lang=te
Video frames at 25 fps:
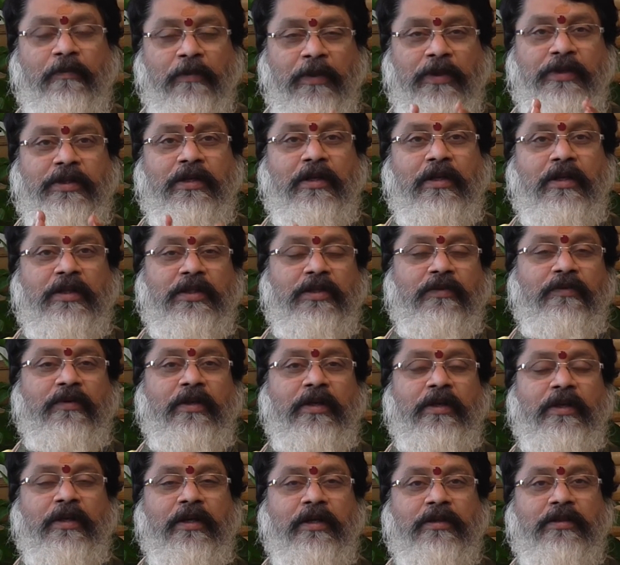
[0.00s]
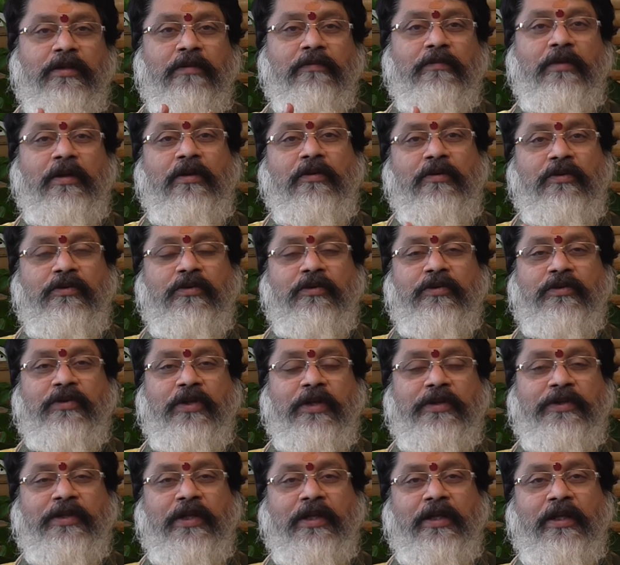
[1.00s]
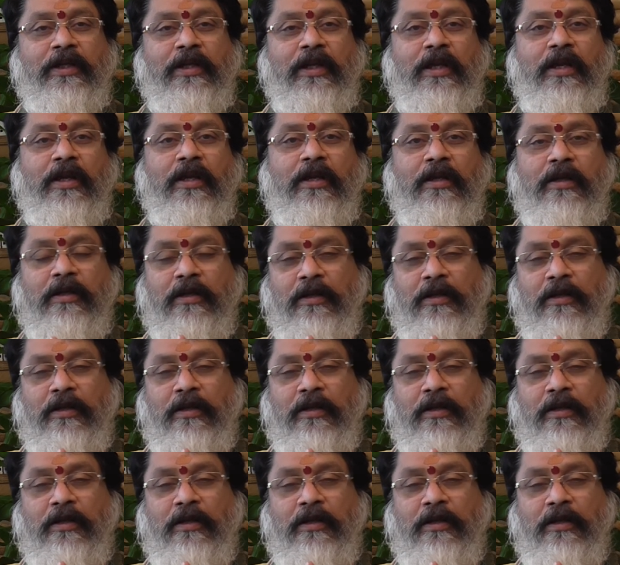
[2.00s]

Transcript: మేషరాశి వారికి డిసెంబర్ నుంచి చూసుకునేసరికి